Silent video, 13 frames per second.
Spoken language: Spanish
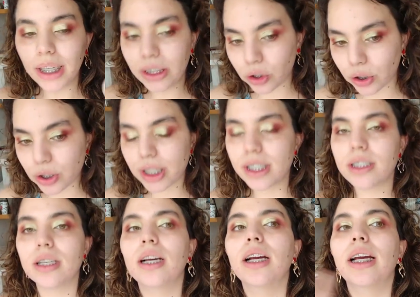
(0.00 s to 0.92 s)

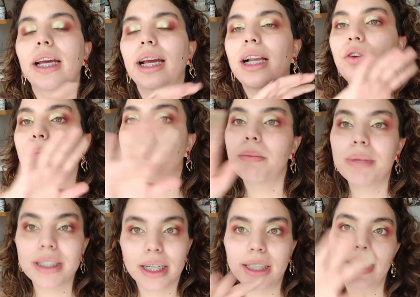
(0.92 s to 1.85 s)
Entonces, el número
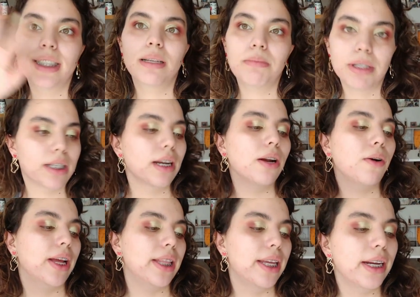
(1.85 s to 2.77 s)
más grande es el más
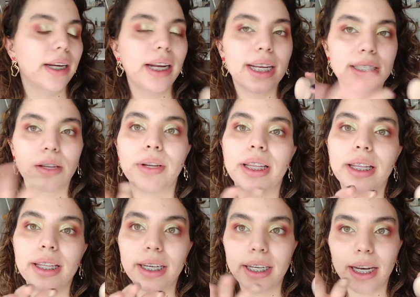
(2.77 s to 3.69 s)
claro que tienen. Hasta
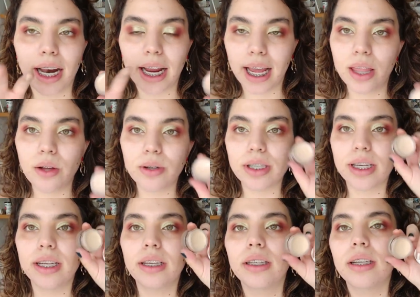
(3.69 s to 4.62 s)
ahorita tienen el
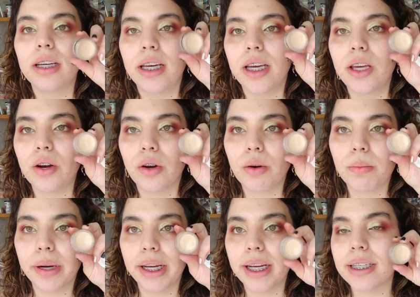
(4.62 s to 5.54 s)
G12 y yo
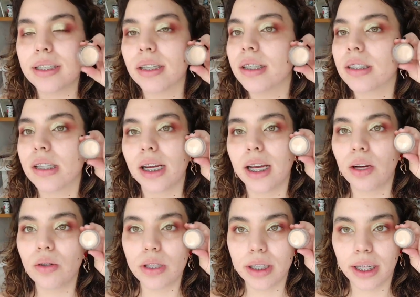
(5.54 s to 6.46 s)
compré este que es el
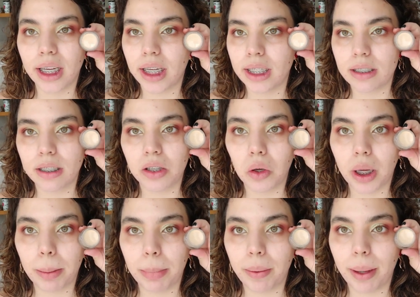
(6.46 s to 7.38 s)
G11 que
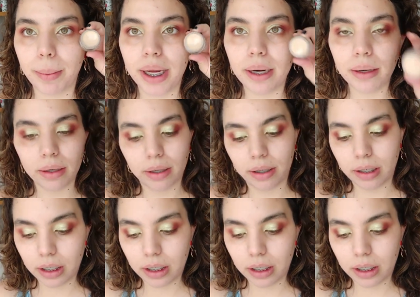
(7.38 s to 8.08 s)
siento que me va bien.